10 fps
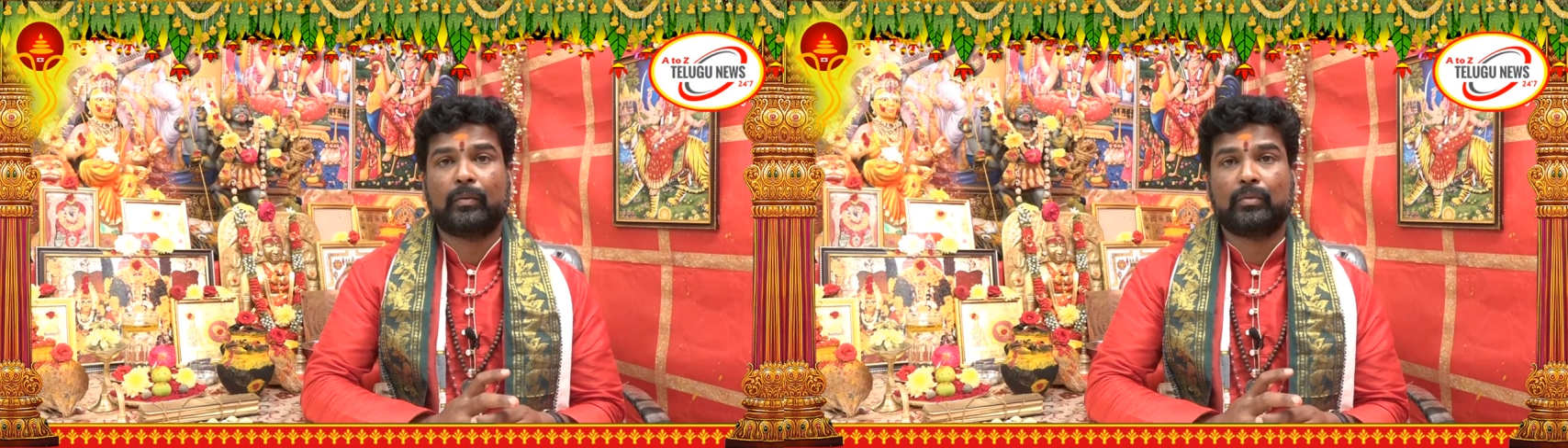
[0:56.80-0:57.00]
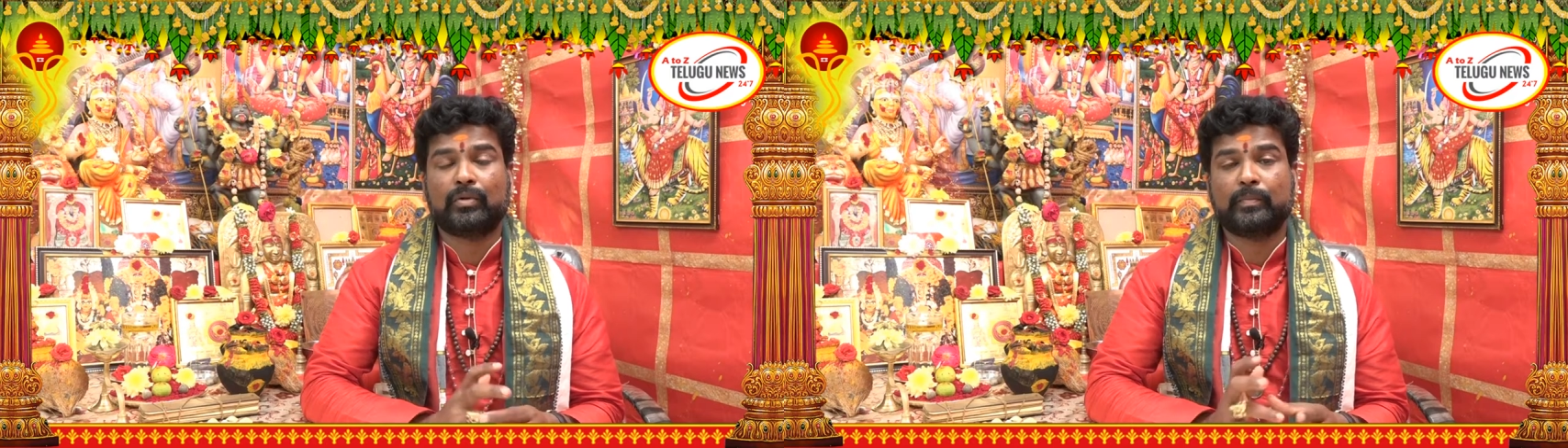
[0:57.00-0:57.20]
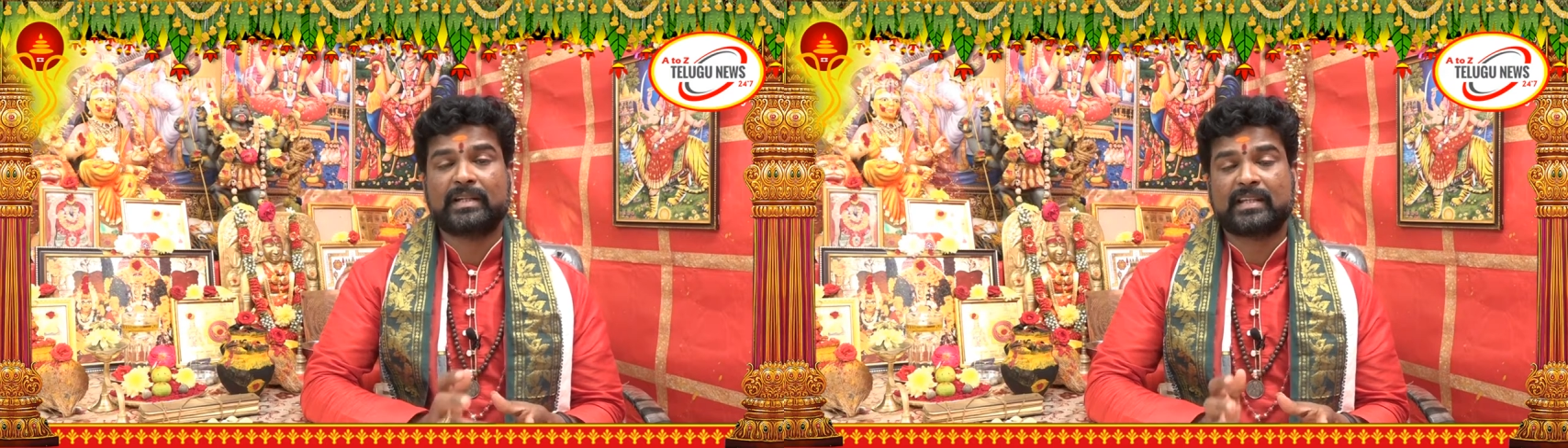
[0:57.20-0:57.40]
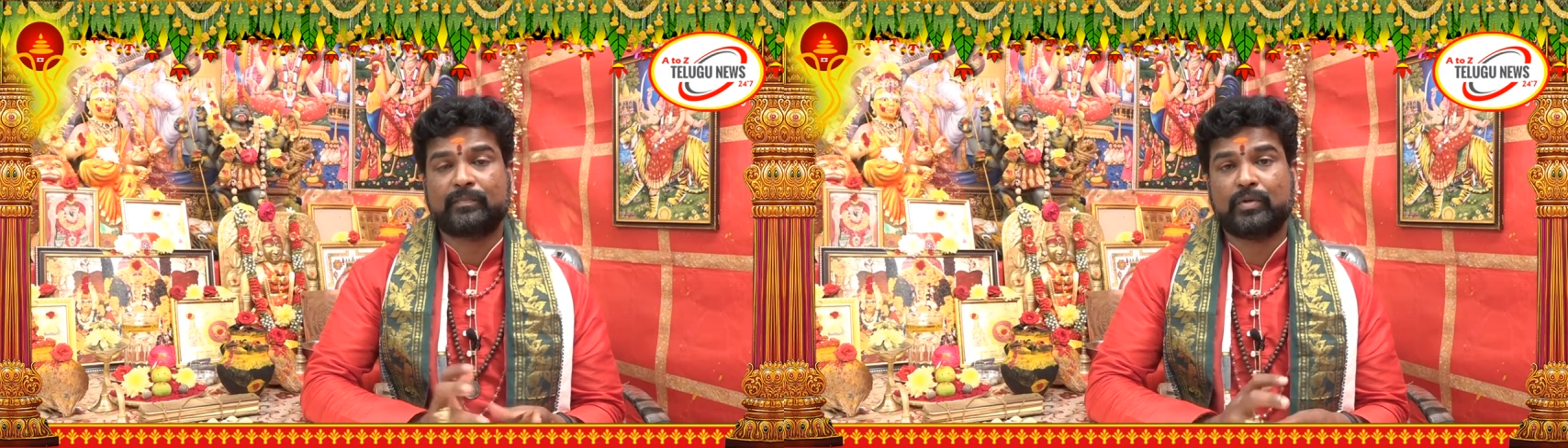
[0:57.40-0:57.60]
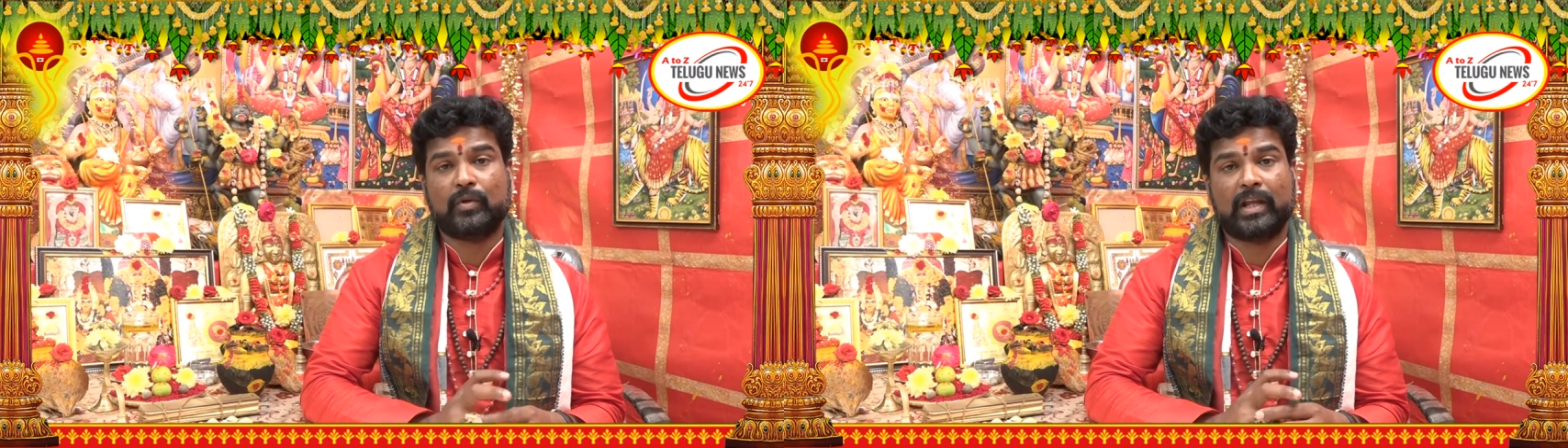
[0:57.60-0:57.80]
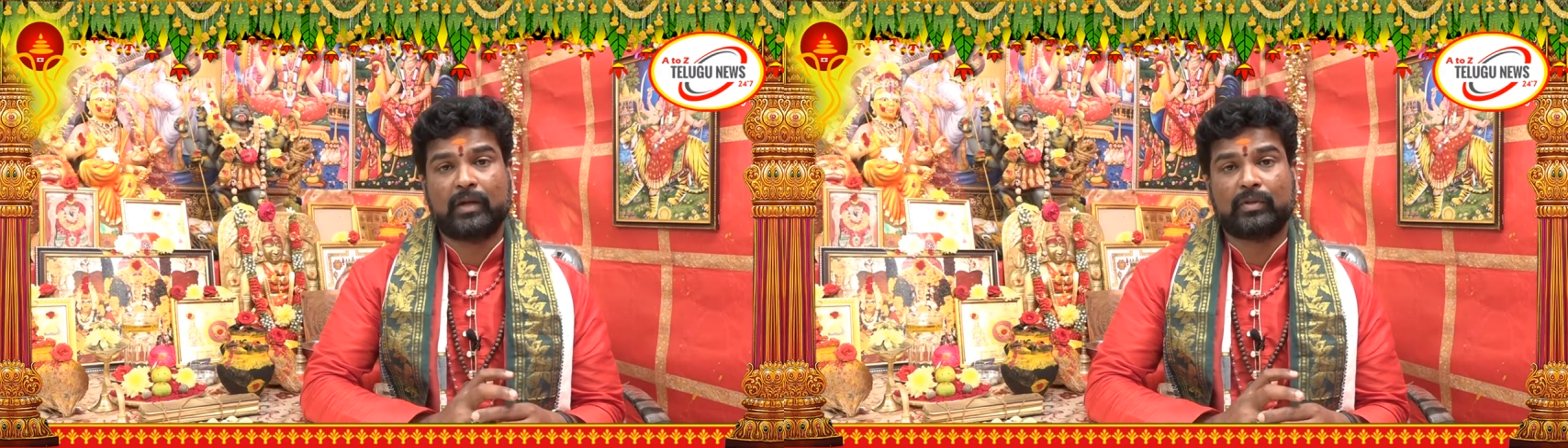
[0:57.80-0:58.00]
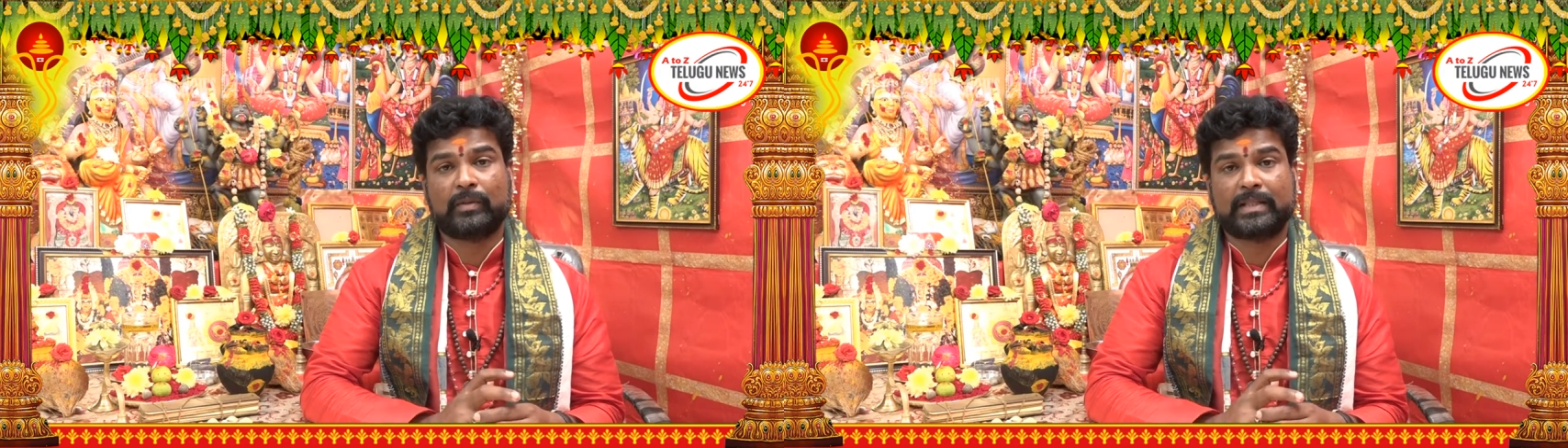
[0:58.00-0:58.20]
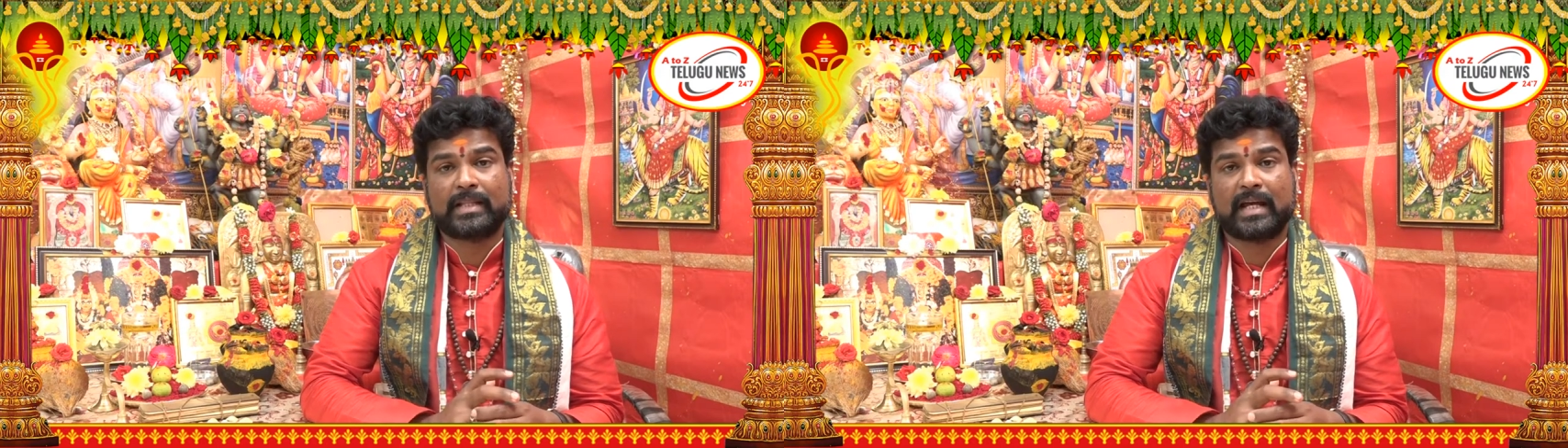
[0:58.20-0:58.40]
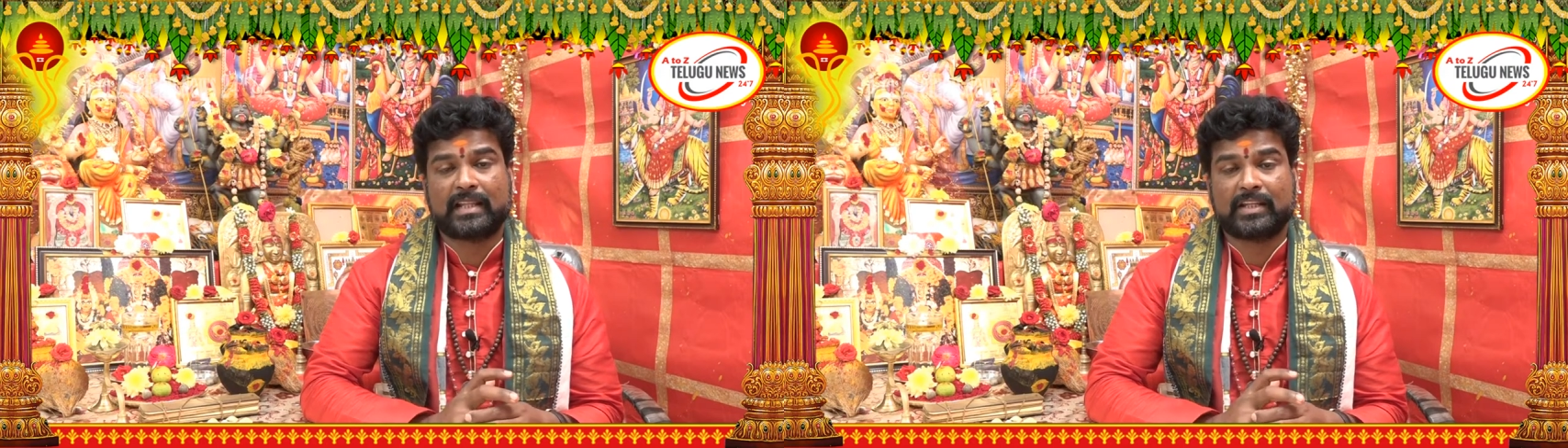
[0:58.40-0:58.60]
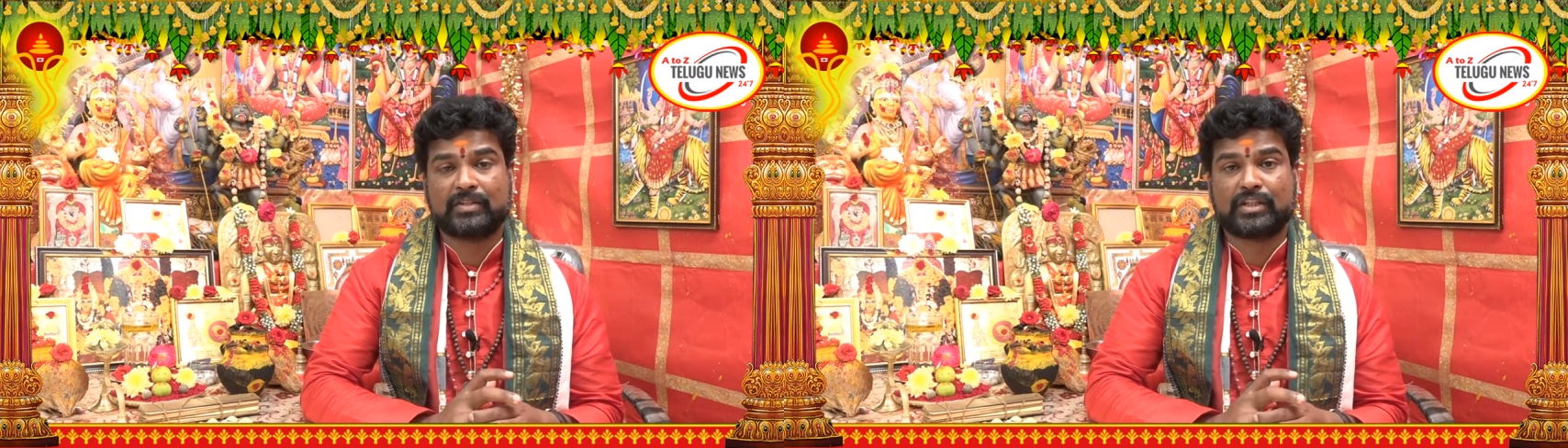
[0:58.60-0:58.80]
కుటుంబ సభ్యులే కొంతమంది అర్థం